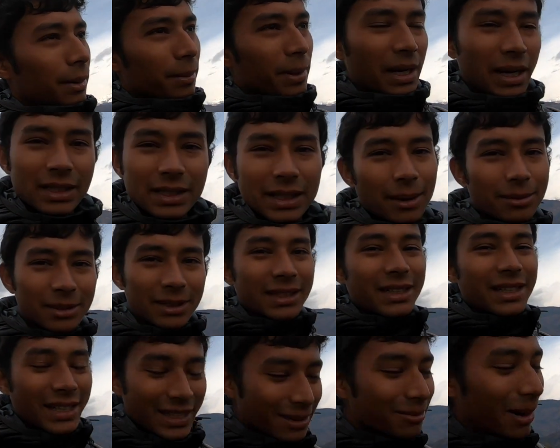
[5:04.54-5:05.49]
मेरे हिसाब से
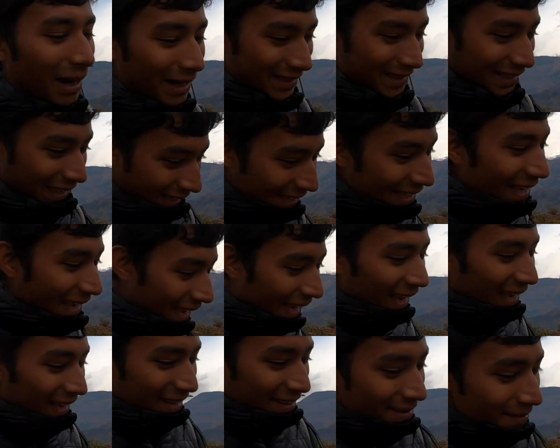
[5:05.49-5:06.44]
ठीक बात नहीं है
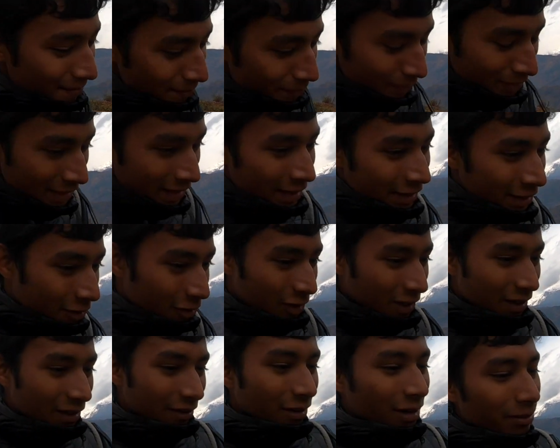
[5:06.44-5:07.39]

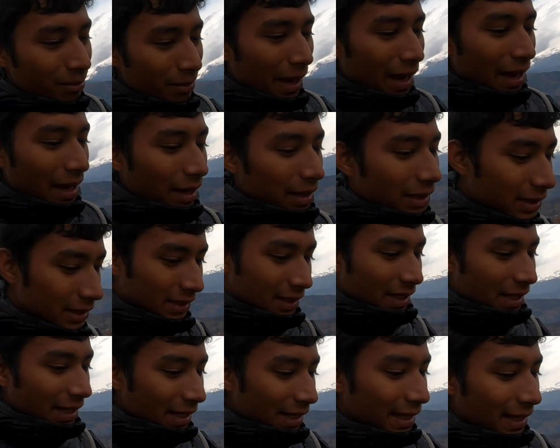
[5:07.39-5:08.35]
क्योंकि इवन मैं
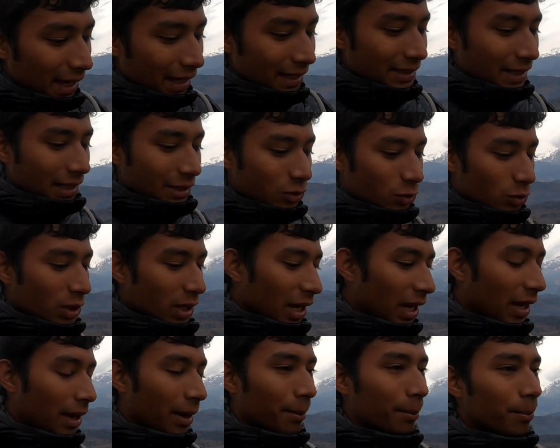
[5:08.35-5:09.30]
जैसे ईलिया जा चुके
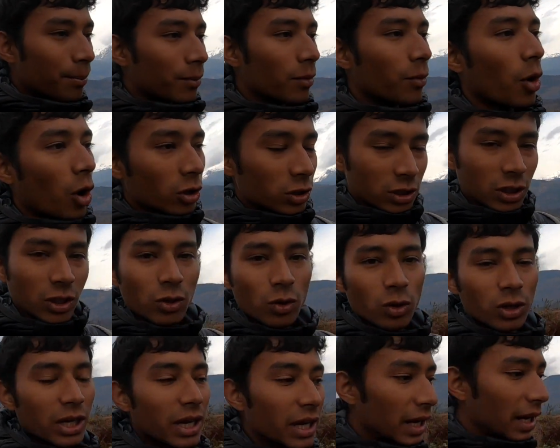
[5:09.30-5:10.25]
हैं बहुत से
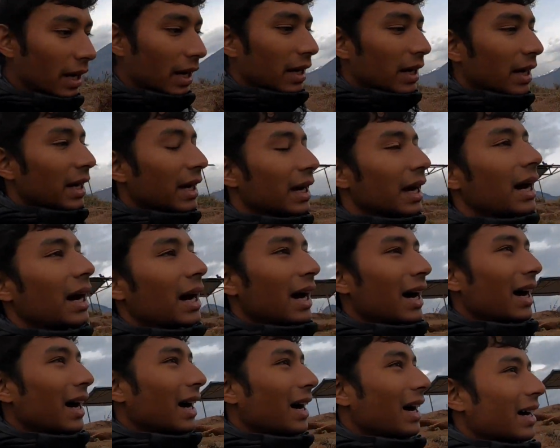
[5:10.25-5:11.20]
लोग आ,
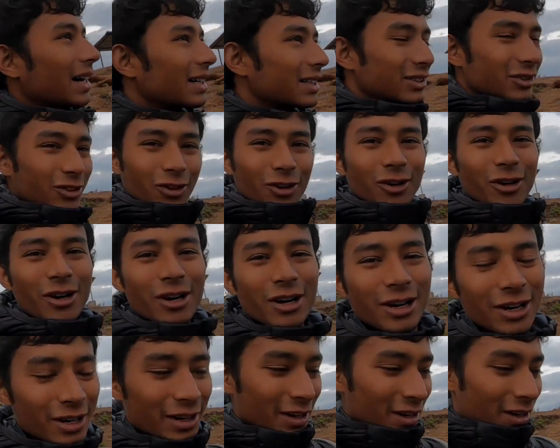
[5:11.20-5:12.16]
आ, जो
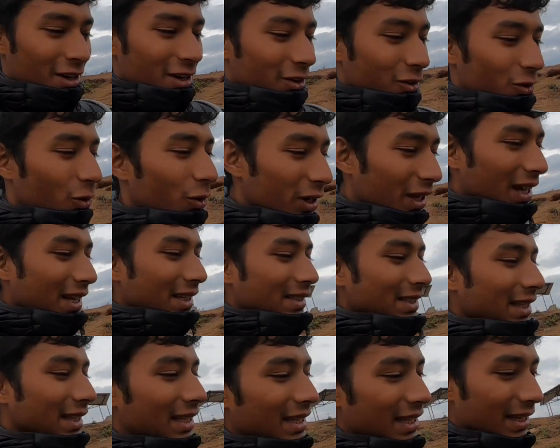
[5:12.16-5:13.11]
कोरिया
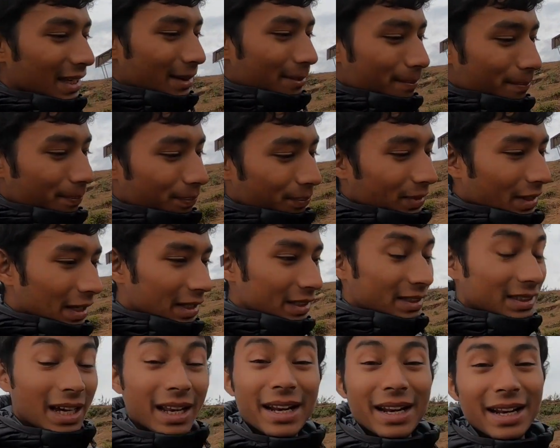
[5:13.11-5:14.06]
से थी
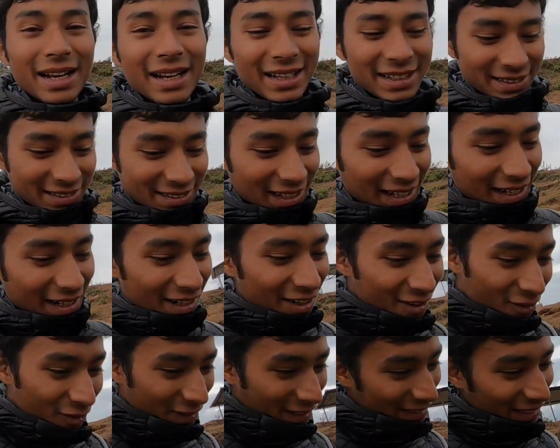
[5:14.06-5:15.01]
सन सन
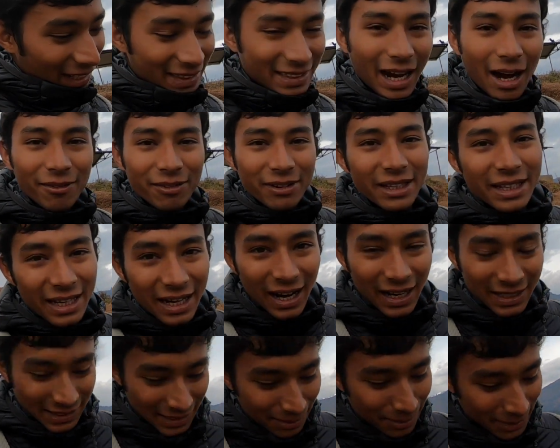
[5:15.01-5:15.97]
उनके साथ काफ़ी
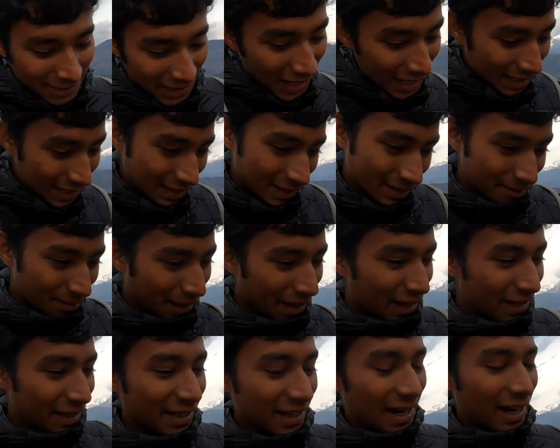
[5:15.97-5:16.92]
हंसी मजाक
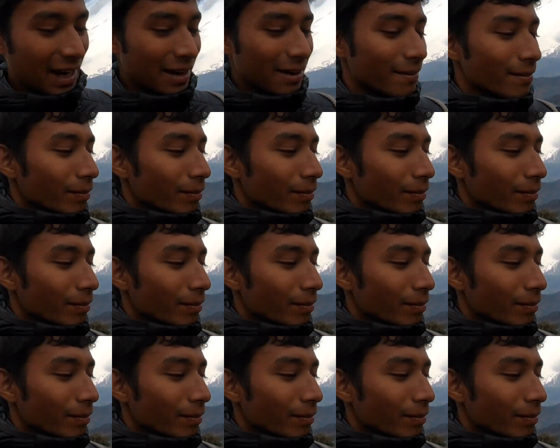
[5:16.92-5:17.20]
मैंने किया